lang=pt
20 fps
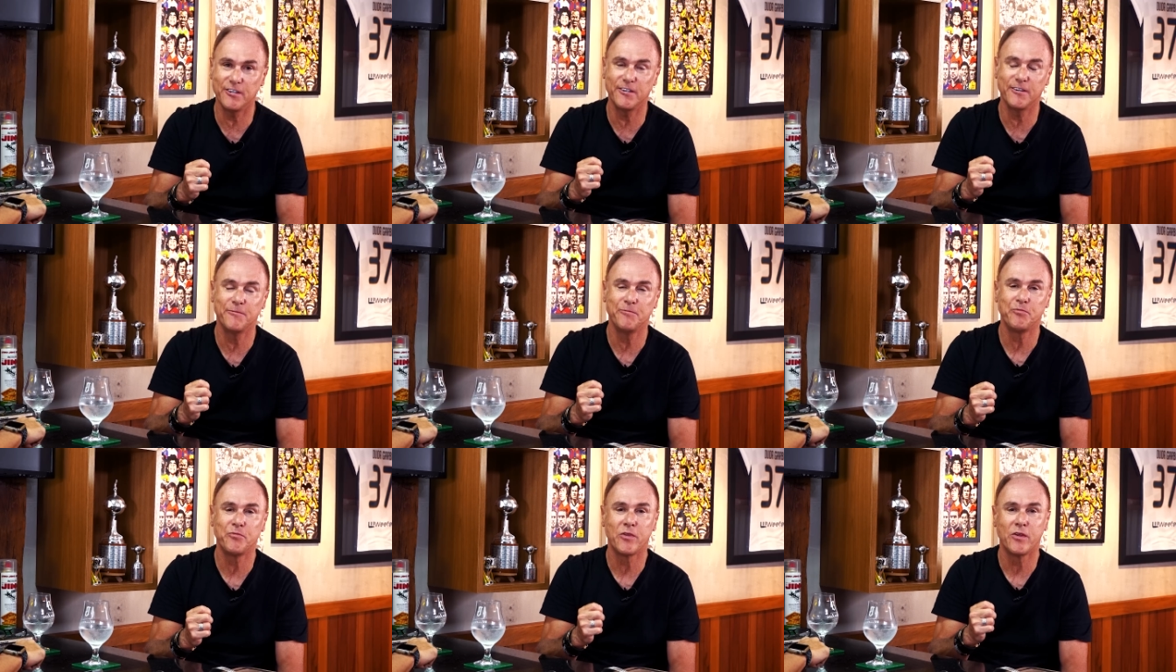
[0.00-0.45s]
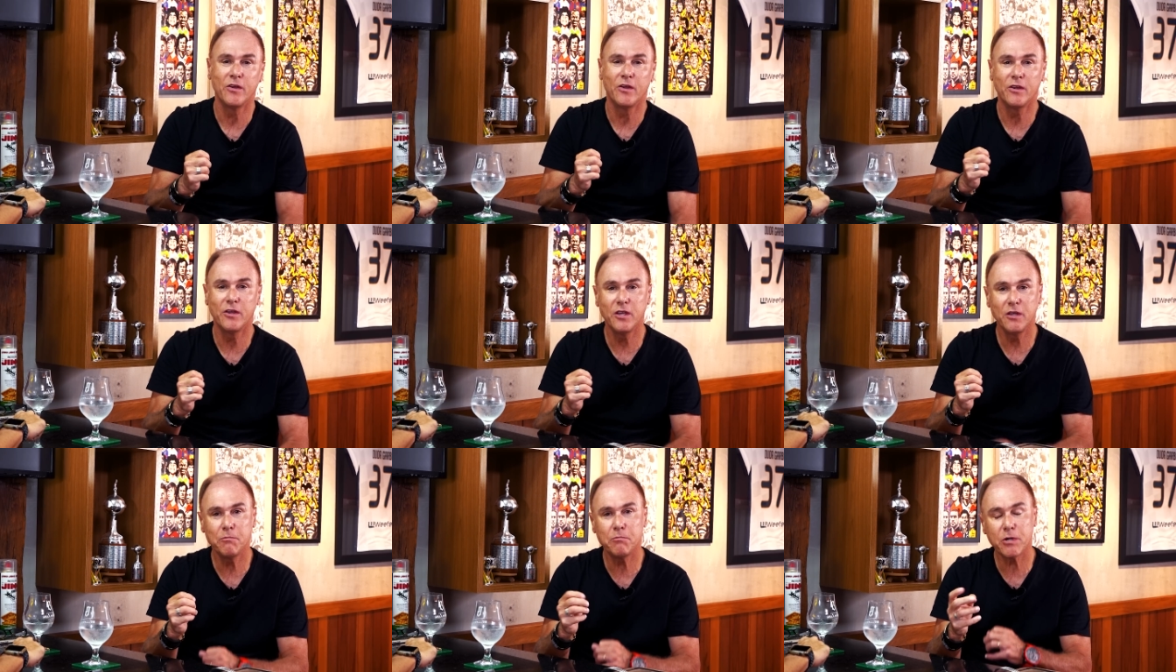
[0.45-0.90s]
uhum.
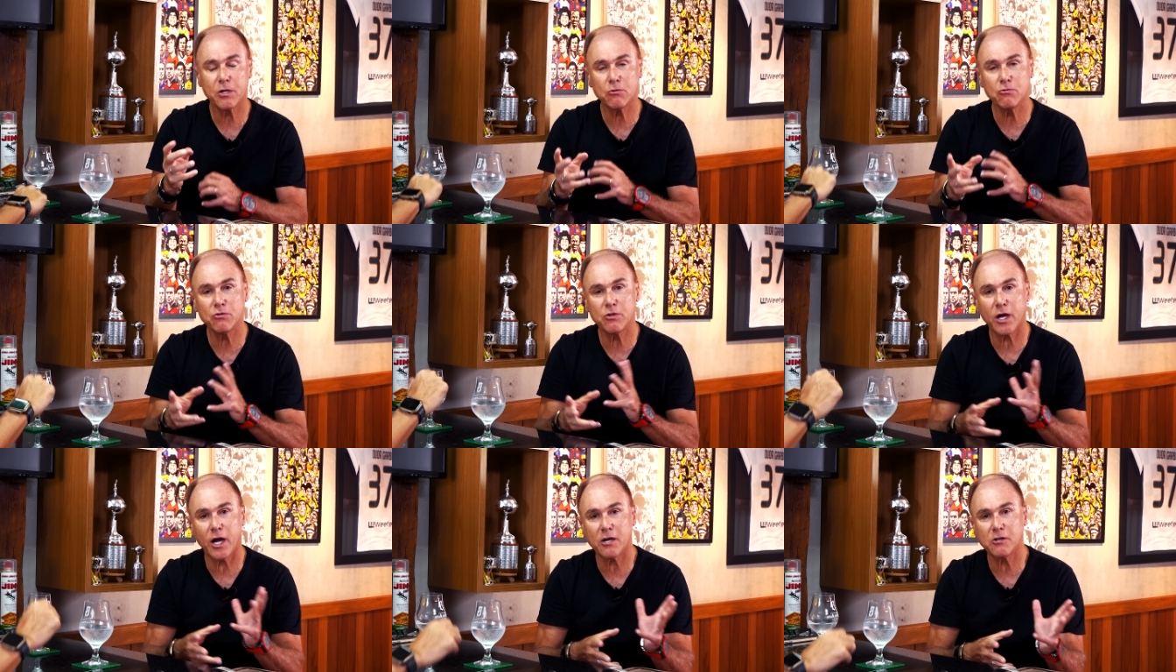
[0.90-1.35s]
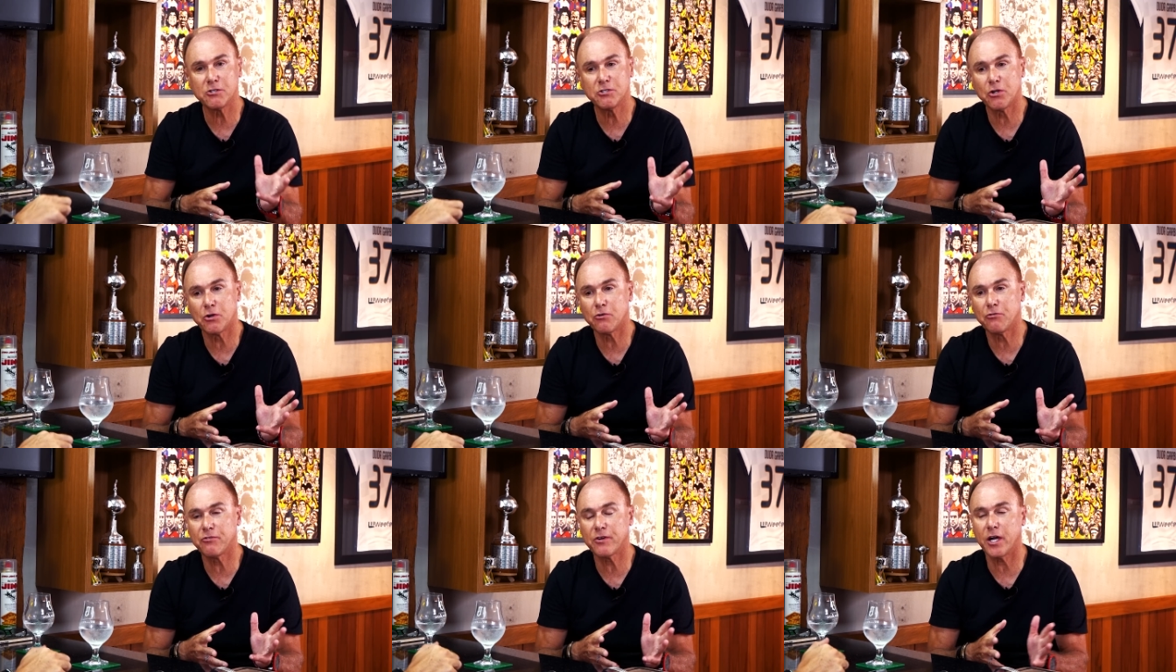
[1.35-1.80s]
e perguntaram se
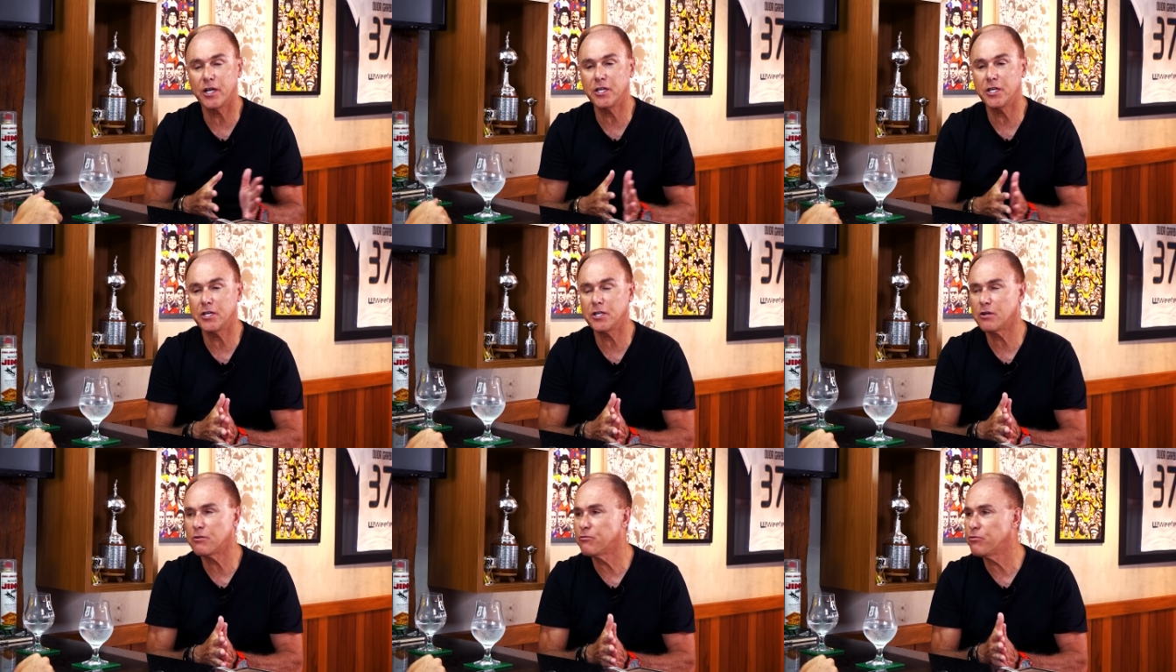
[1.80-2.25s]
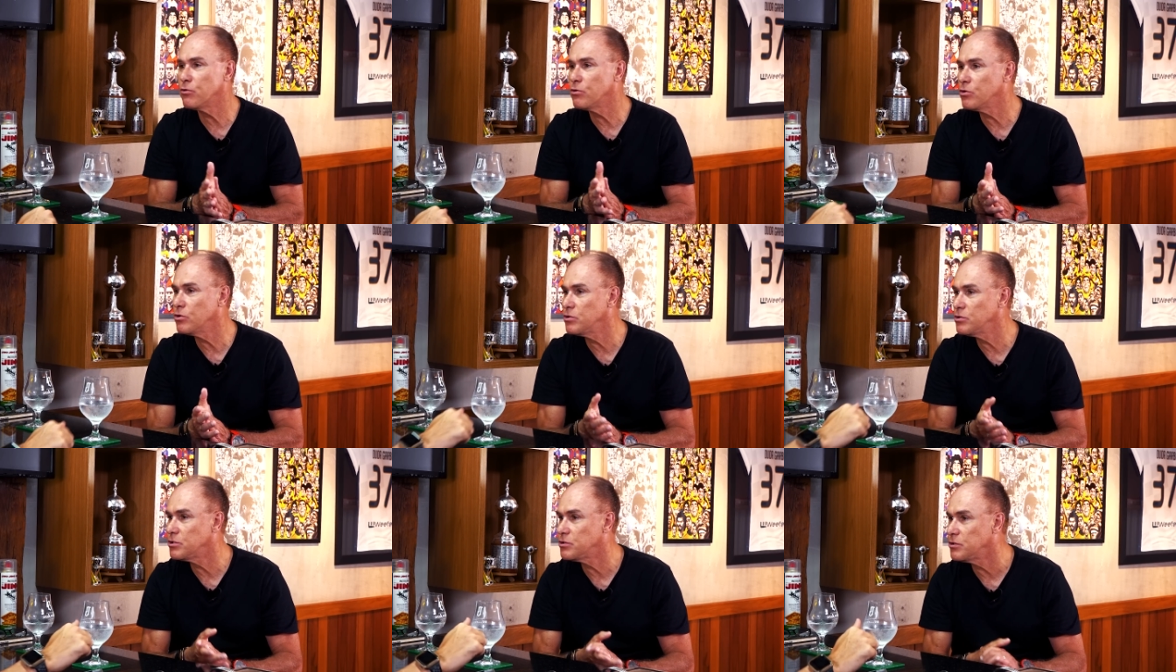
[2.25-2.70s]
eu não ficaria
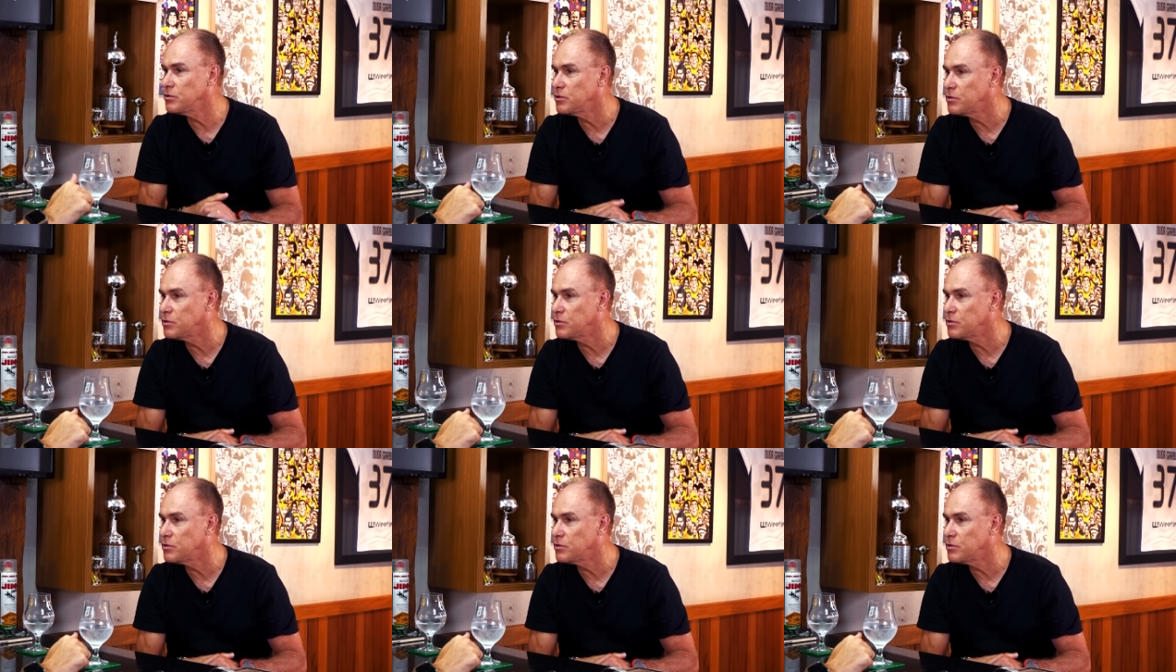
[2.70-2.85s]
nervoso